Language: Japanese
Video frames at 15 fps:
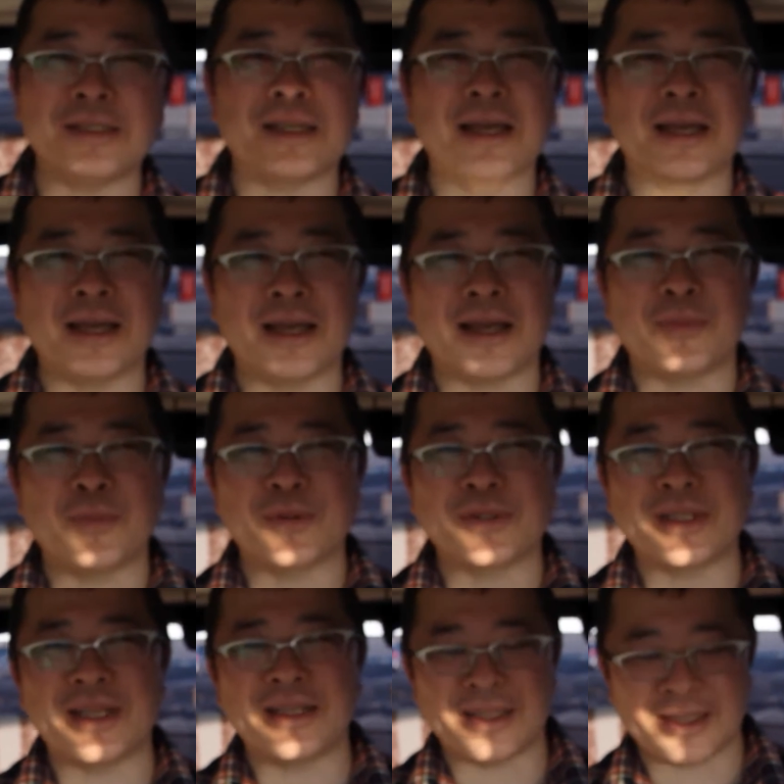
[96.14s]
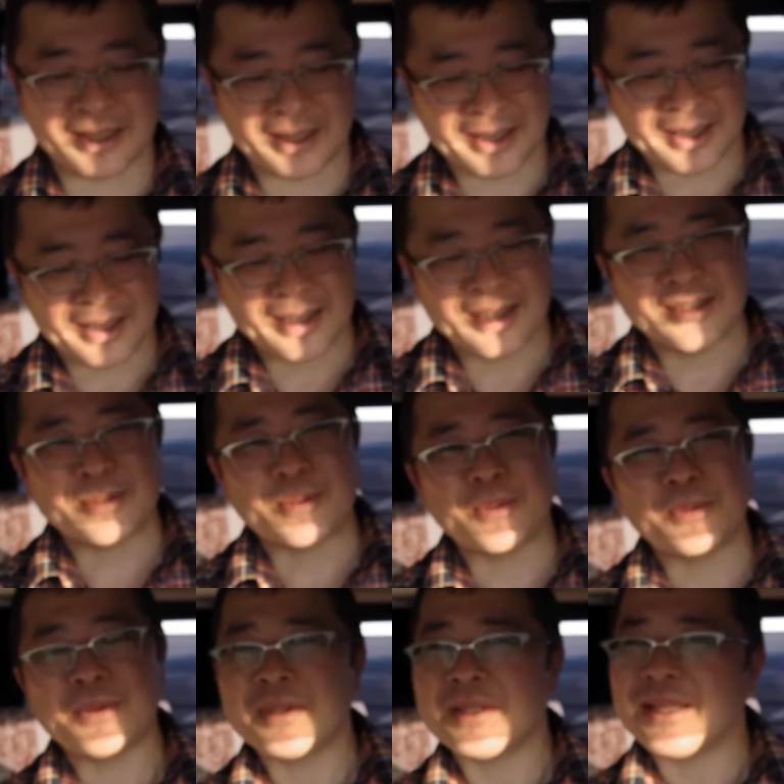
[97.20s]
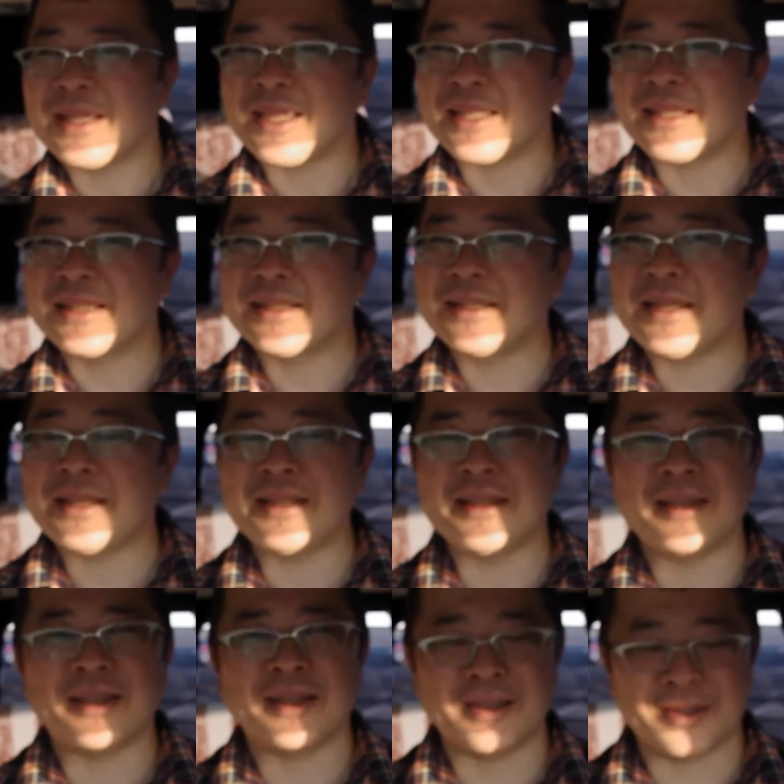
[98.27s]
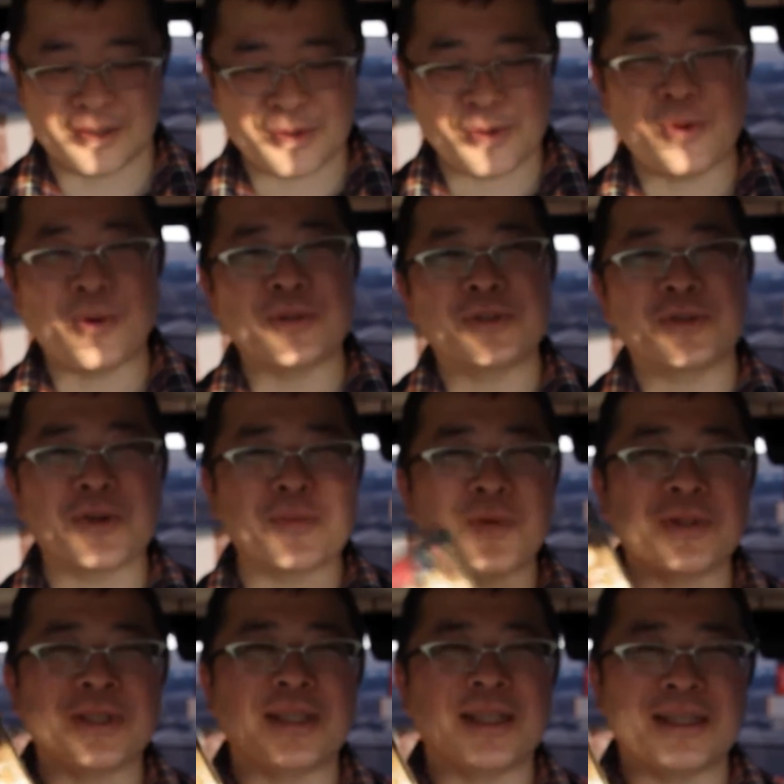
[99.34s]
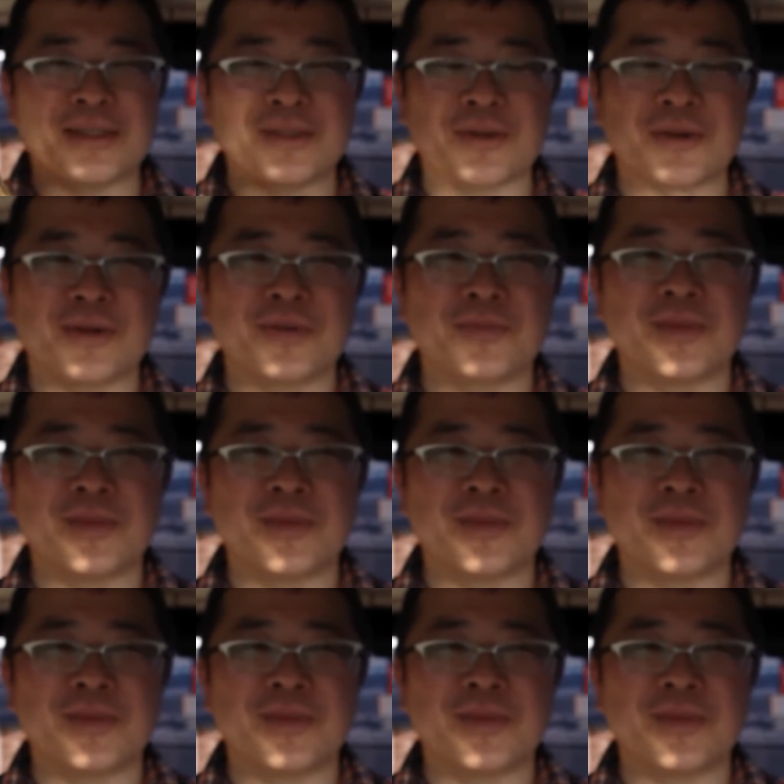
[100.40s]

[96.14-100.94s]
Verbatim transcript: さんがもうすでに、その時ね、手にごっそり持ってたんですよ。